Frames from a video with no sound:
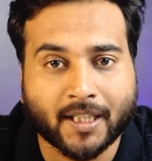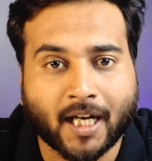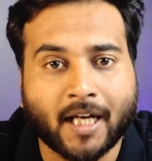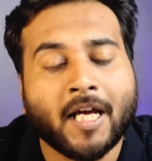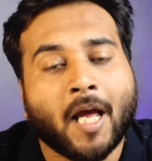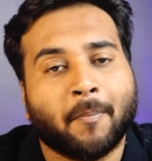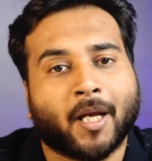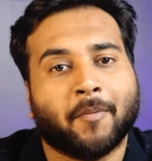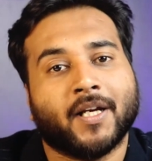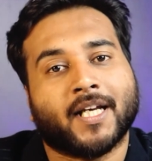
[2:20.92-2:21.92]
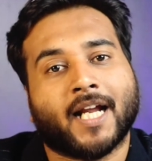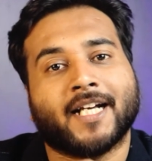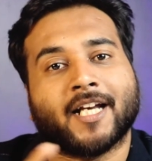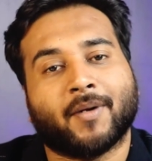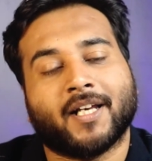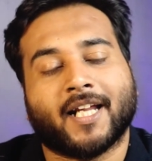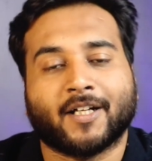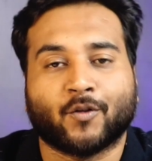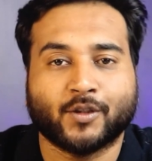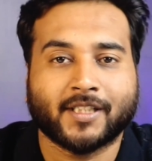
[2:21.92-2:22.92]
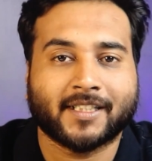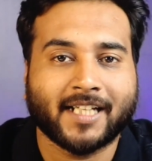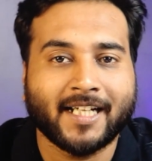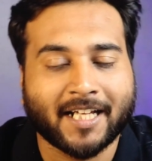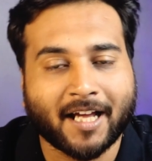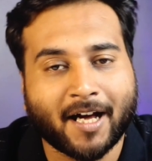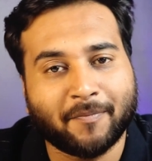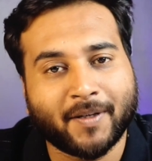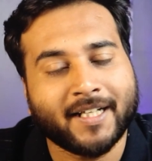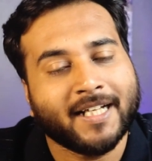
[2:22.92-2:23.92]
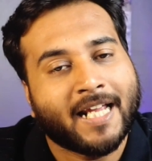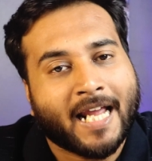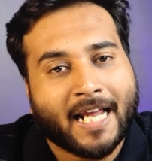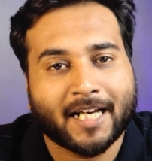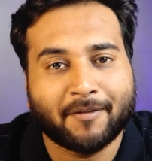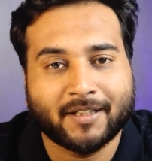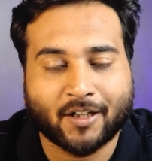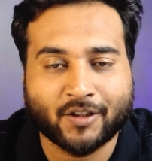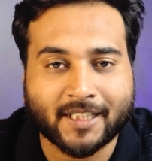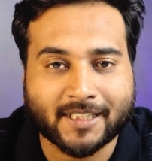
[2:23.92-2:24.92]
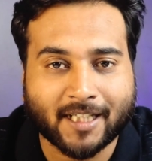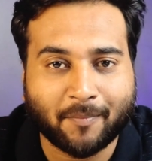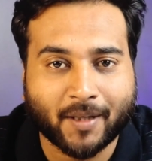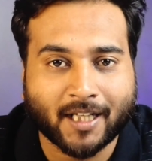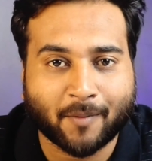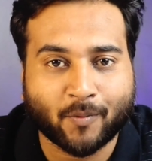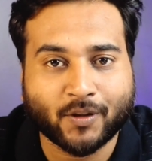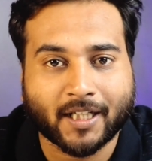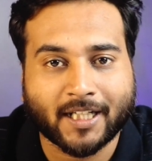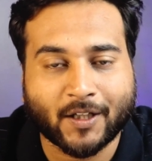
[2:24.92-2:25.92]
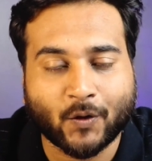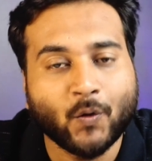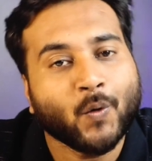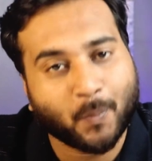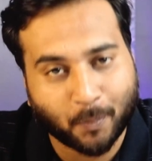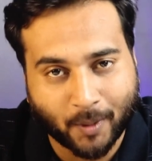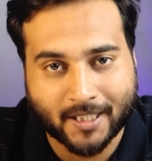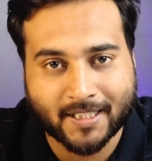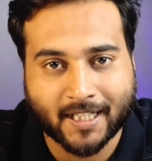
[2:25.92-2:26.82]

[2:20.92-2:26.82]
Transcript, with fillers: मिल जाएगा मे बी नाइन ट्रिपल नाइन हो सकता है या फिर इलेवन थाउजेंड इसका प्राइस आपको देखने को मिल